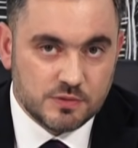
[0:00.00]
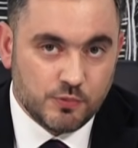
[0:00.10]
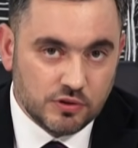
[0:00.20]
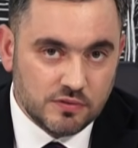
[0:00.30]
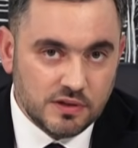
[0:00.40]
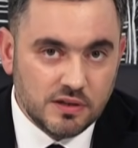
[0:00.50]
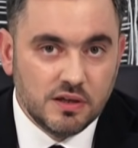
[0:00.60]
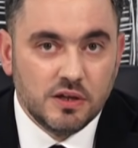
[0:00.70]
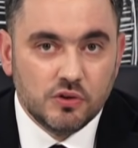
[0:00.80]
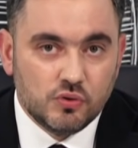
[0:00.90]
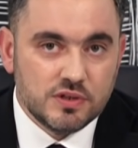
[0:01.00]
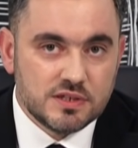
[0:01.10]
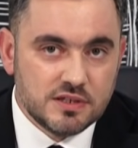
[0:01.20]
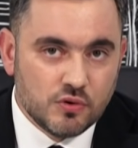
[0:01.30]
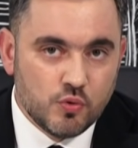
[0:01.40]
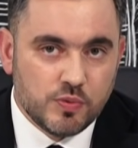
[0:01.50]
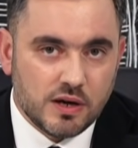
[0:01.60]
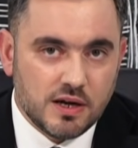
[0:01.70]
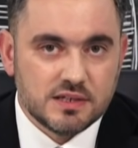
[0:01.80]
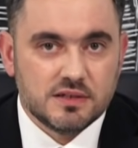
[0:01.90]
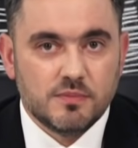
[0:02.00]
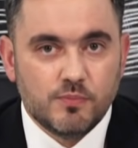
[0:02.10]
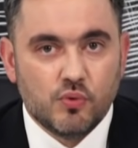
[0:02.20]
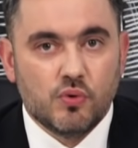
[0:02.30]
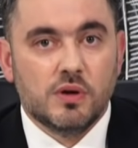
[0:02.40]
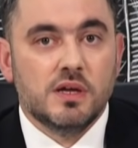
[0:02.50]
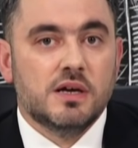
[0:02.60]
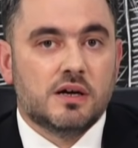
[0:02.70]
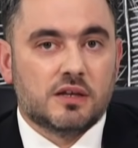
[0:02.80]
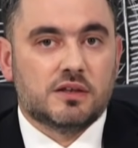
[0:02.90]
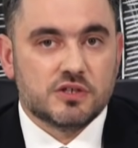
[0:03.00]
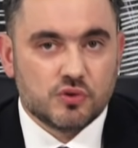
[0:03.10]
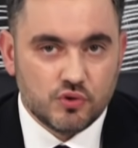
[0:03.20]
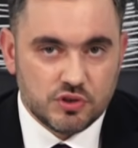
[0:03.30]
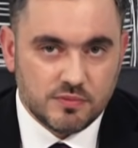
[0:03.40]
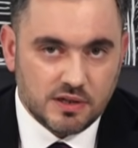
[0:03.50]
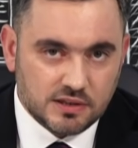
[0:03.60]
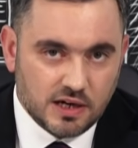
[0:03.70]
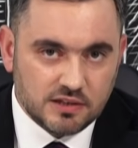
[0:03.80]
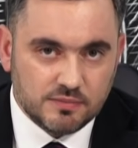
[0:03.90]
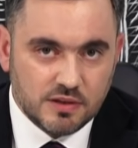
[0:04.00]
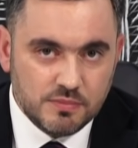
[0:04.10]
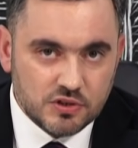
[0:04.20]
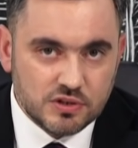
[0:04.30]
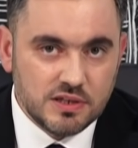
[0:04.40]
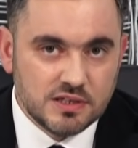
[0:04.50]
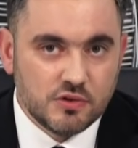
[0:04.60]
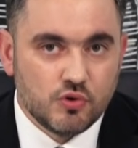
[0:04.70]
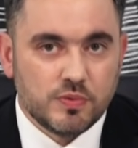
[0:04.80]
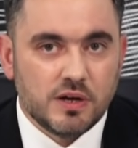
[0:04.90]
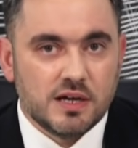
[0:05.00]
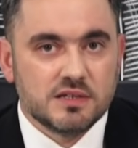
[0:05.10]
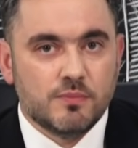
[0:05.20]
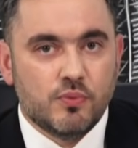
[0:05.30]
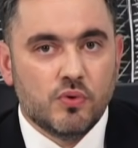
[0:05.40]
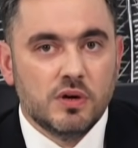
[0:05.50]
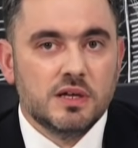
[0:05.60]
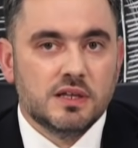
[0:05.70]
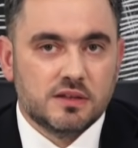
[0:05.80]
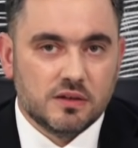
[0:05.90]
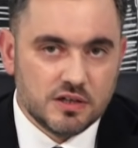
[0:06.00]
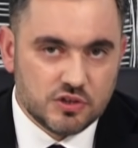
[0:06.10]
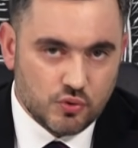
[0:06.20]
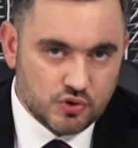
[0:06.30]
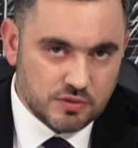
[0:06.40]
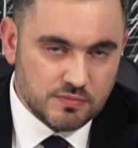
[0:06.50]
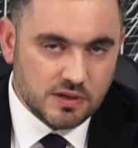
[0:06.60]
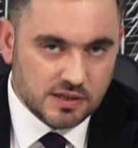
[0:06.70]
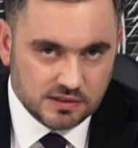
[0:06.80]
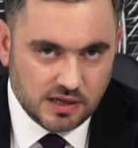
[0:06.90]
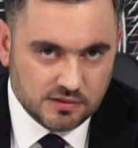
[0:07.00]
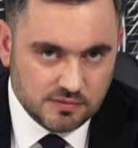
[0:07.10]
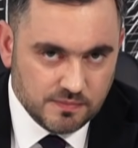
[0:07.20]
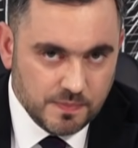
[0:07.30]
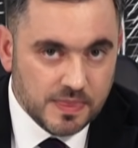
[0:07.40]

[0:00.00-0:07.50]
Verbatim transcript: Спотовые, то есть закупка газа по краткосрочным контрактам на бирже и закупка газа по долгосрочным контрактам.